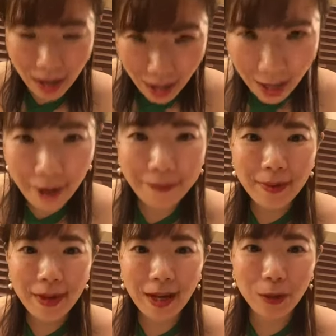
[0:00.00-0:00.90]
ら
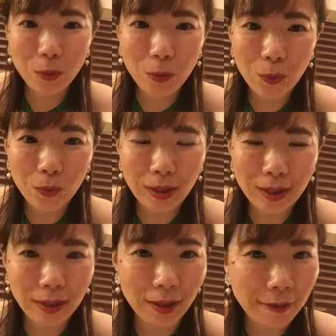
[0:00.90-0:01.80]
あのな
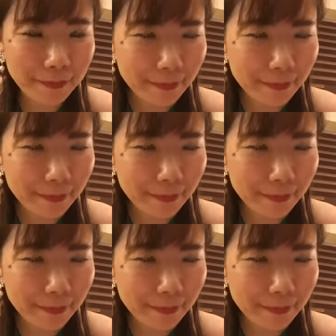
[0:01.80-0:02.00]
んだっけ